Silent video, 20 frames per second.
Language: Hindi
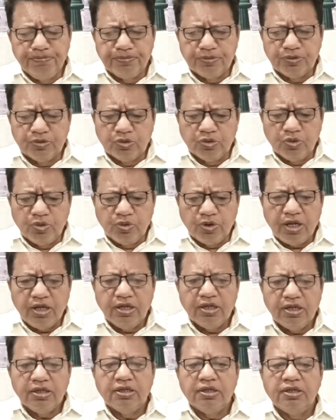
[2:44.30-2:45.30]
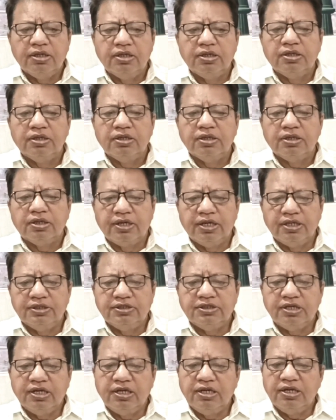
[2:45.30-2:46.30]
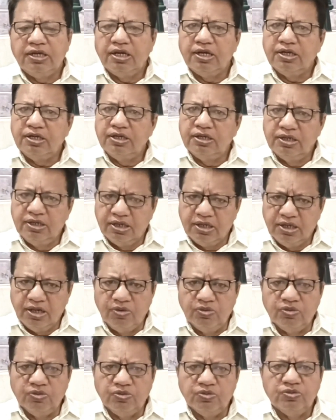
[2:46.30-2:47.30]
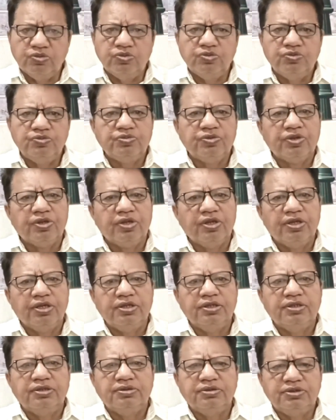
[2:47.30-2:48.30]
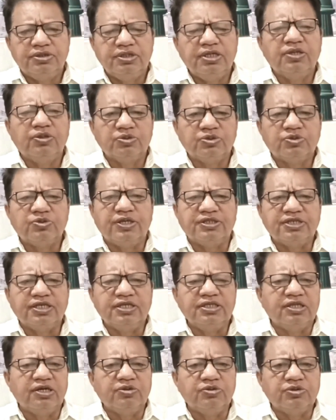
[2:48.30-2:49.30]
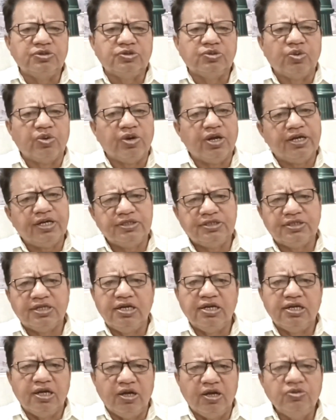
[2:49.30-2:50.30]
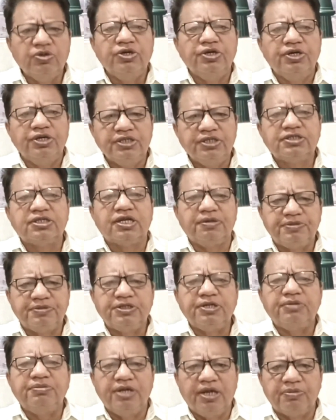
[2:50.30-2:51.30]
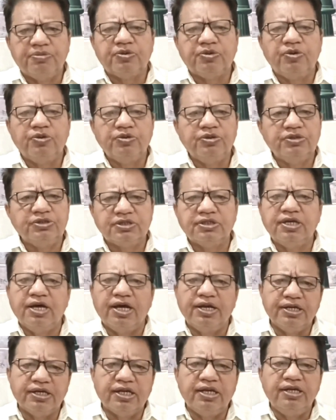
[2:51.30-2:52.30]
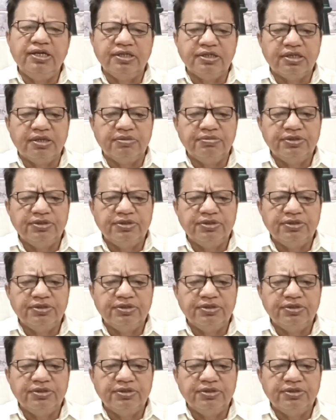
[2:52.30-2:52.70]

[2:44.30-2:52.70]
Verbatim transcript: तोरा कजरा ला लगाऊं जी हाँ दोस्तों ऐसा ही था कुछ तोड़ा कजरा लगाऊं डिस्क्रिप्शन में आपको इस गाने का लिंक हम